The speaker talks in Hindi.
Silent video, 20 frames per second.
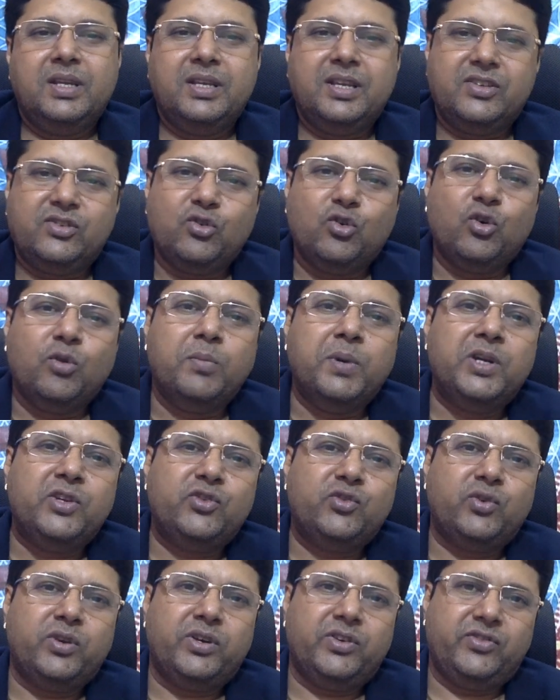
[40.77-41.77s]
जैसे होम
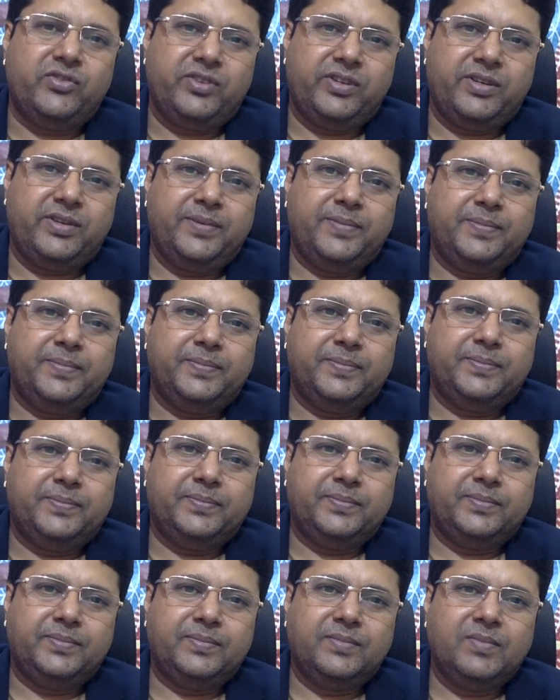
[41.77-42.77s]
इंश्योरेंस है
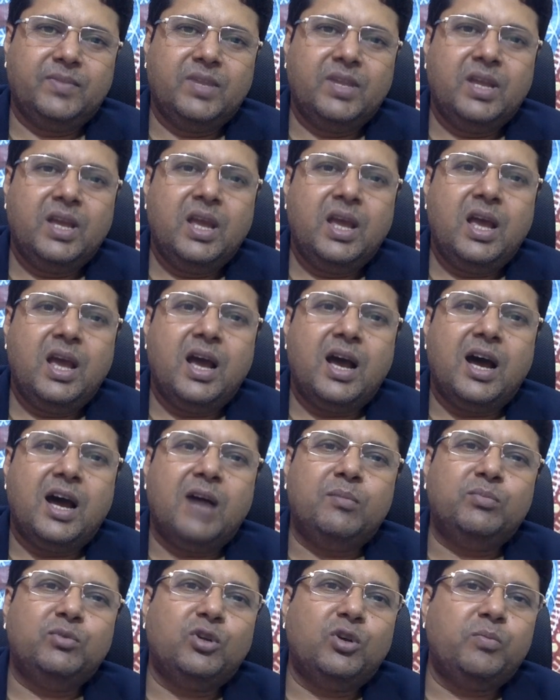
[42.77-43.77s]

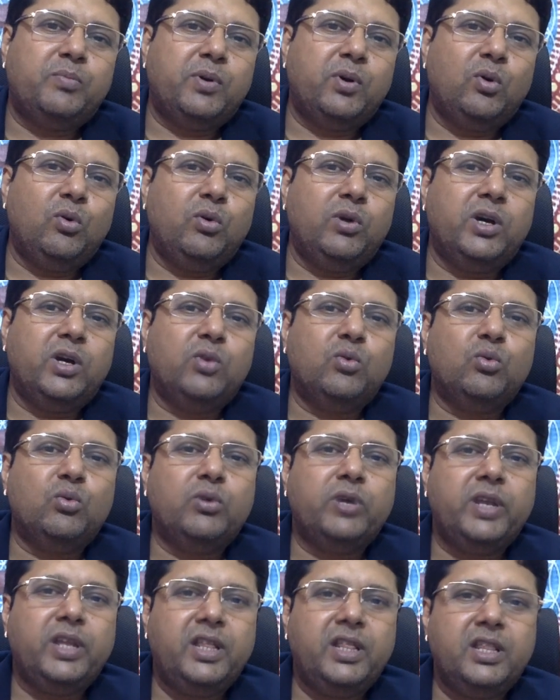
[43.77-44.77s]
आमतौर पर लोग घर को
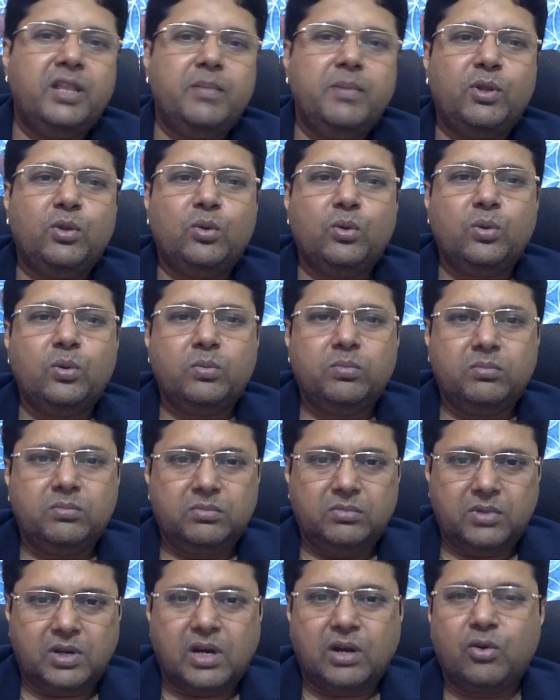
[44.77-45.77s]
खरीदने में तो
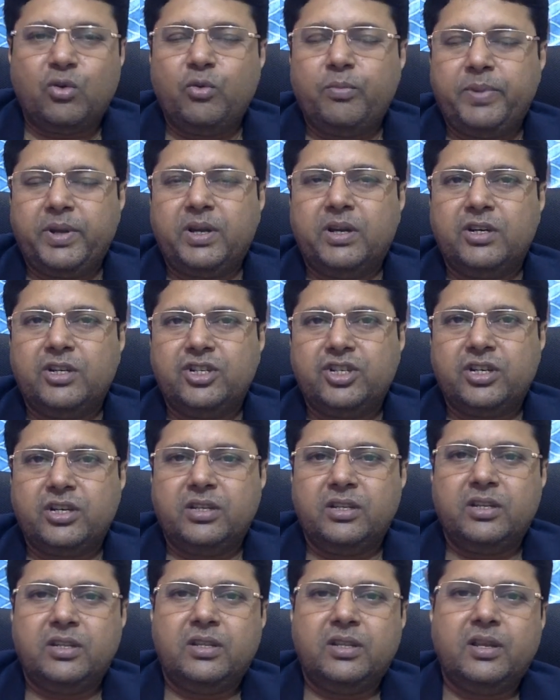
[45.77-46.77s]
लाखों रुपए खर्च कर
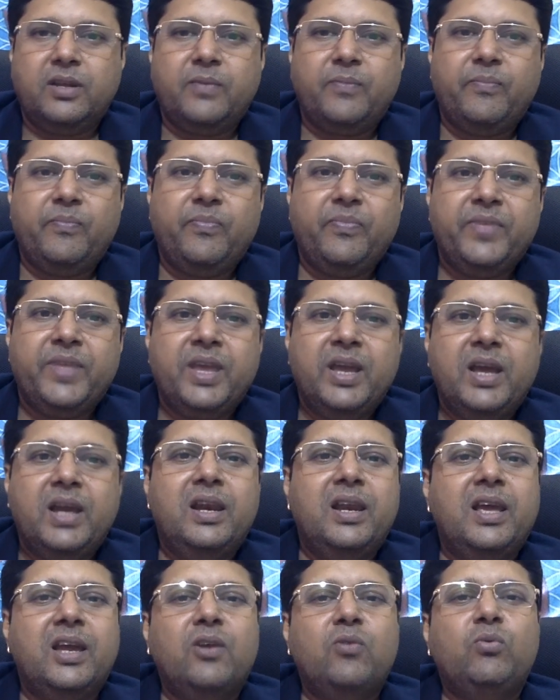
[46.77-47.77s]
देते हैं
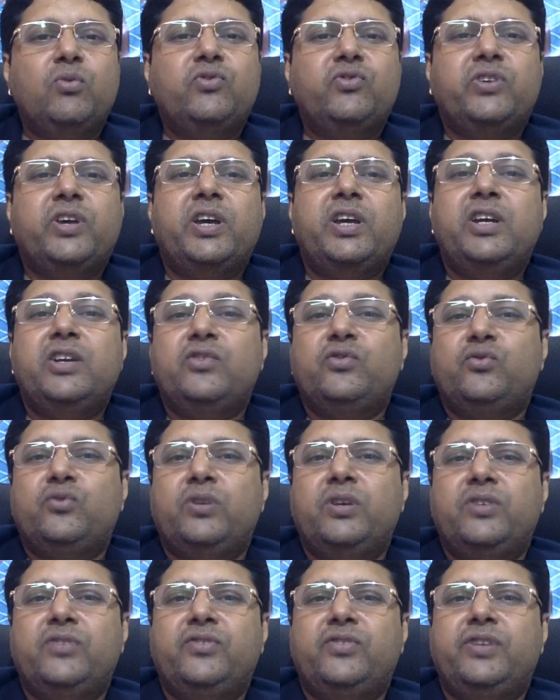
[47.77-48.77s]
लेकिन वो उसका
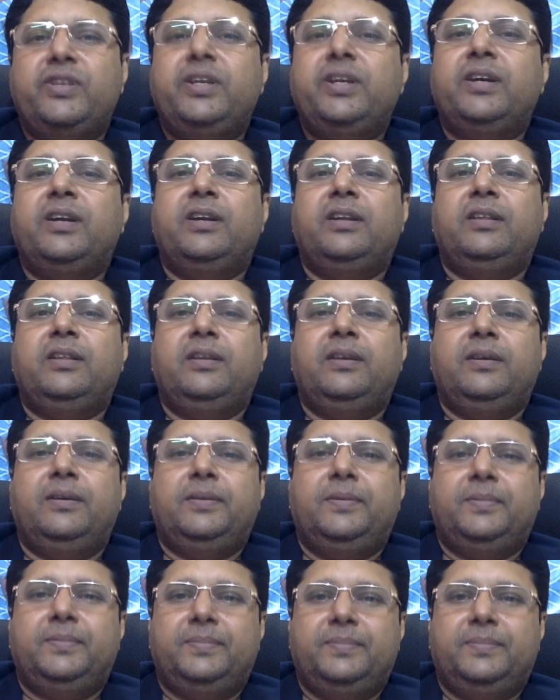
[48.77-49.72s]
इंश्योरेंस नहीं कराते हैं